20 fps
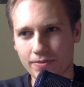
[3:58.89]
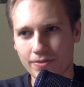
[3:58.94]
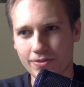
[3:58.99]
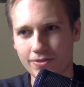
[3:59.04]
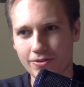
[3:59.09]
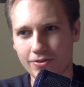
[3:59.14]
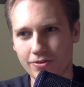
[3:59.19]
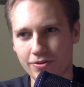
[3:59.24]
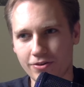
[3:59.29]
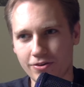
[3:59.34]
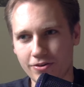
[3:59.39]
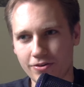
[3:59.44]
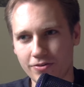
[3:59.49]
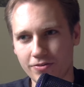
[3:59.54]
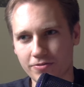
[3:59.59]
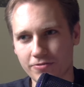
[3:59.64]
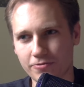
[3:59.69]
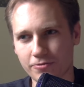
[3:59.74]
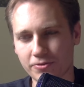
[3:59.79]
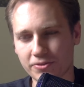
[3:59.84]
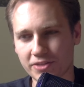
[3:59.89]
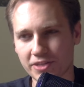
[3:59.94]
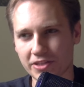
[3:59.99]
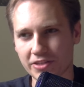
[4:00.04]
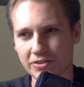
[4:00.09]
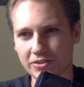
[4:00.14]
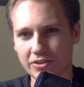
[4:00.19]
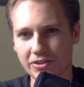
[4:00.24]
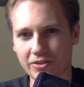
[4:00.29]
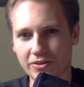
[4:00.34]
to wrócenie
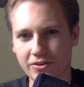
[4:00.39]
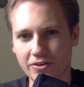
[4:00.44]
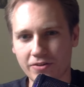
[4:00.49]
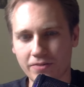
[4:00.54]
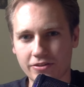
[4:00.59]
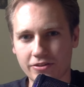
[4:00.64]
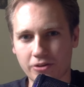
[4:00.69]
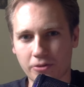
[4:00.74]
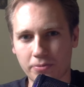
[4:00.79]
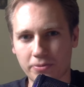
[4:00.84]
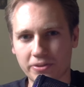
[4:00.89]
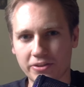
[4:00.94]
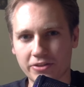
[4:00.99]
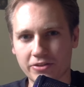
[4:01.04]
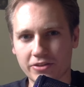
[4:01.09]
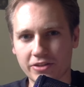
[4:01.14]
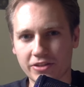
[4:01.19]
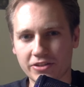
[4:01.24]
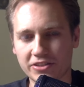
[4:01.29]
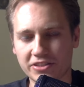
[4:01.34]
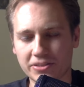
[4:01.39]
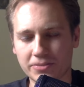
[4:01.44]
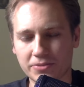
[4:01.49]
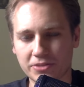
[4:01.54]
do tego, robienie tego dla czystej